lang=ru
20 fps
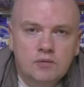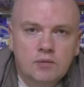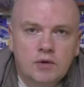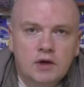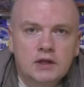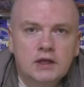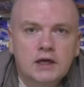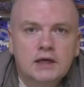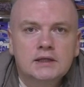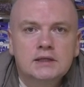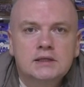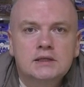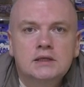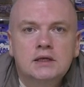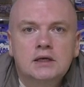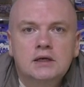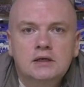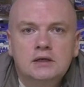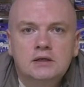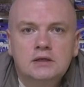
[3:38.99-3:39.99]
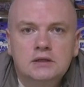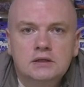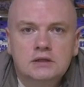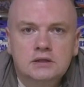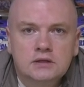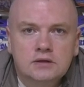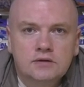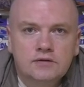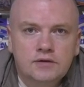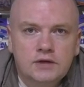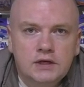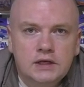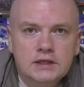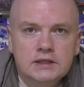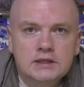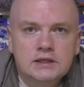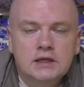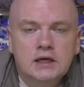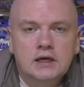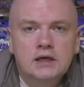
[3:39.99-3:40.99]
баланса, из
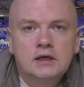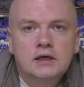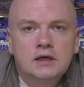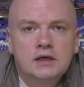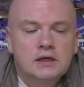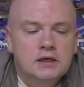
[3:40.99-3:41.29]
веса